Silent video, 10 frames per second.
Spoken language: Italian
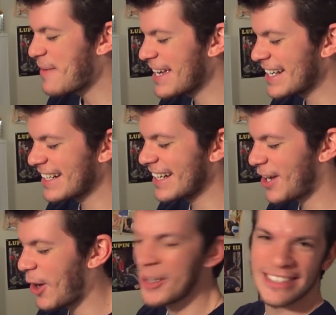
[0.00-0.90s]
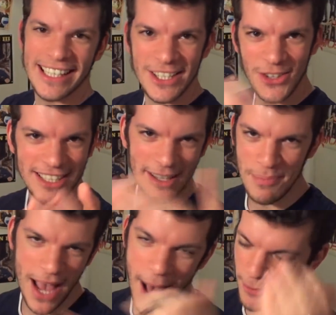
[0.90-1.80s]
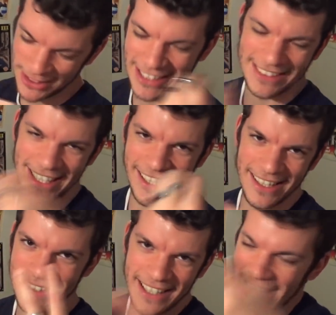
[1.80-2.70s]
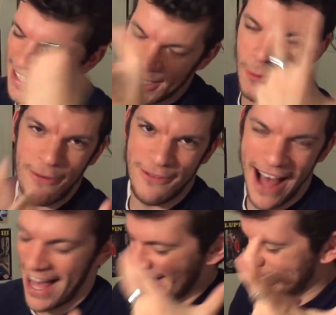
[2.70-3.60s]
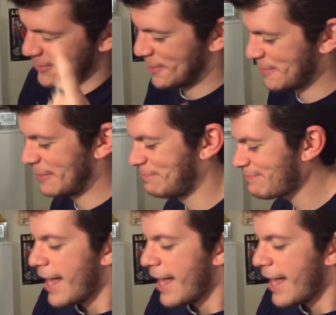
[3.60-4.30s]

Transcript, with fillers: per cose che già sappiamo senza che le, che le dico a fare, insomma.